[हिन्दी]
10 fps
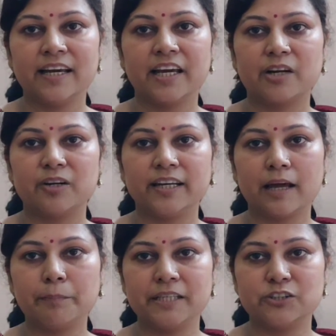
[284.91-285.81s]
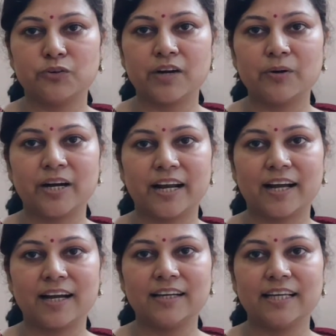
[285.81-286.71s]
कैरोलिना प्लिस्कोवा को
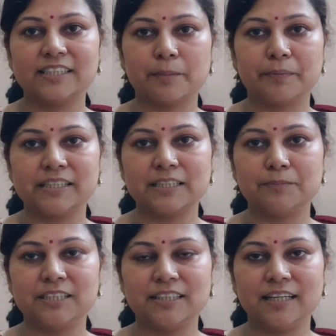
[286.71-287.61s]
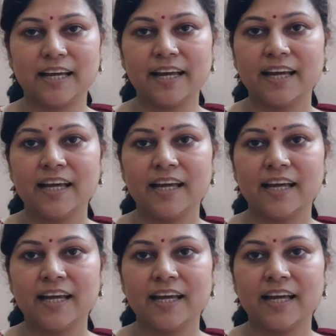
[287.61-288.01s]
हराकर यह चैंपियनशिप जीती है